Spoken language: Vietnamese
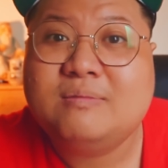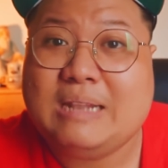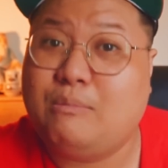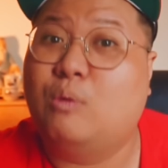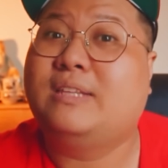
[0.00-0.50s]

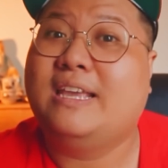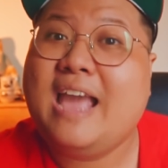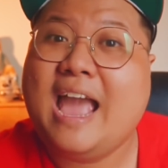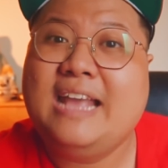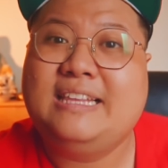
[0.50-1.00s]
là 1 tỷ
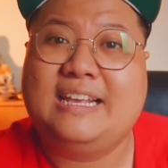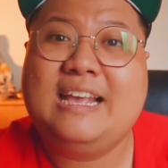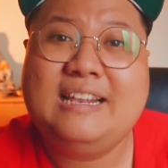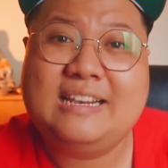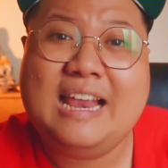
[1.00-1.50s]
2 thì
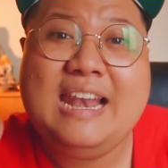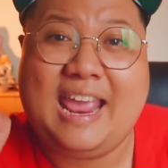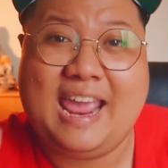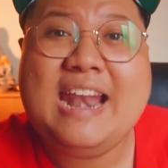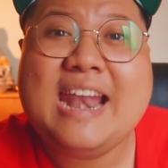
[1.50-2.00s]
cái cái
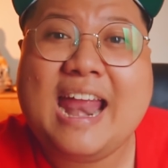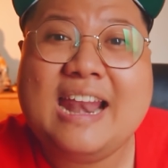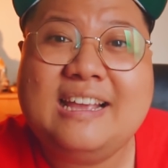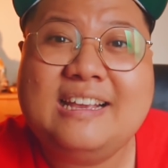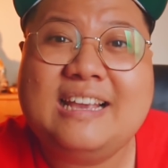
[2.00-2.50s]
lẻ ra
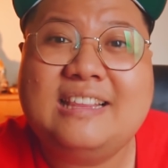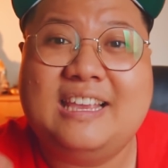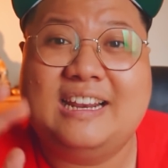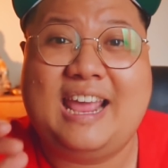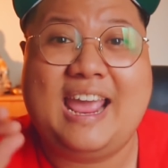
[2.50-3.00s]
đó cái
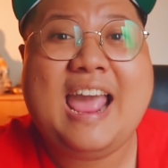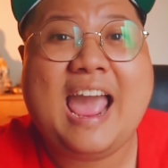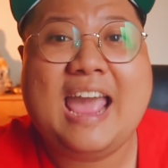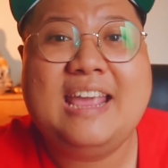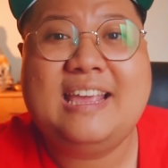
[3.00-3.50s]
tiền lẻ
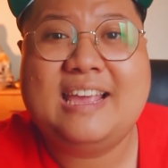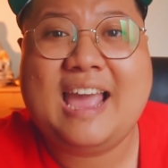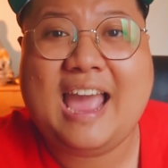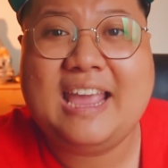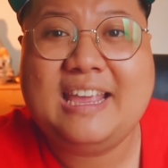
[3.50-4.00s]
2
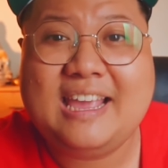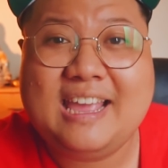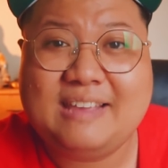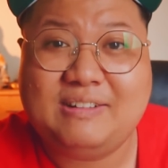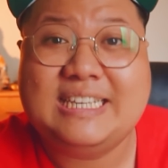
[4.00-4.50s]
2
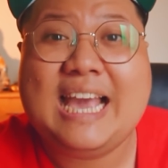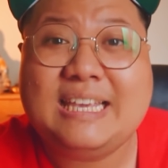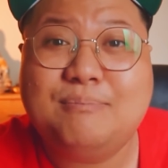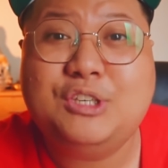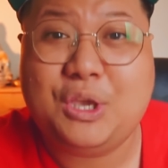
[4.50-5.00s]
phần
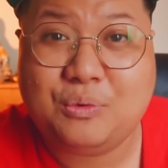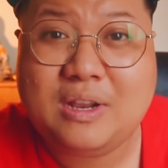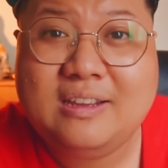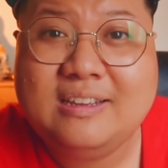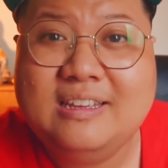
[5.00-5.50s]
200 triệu đó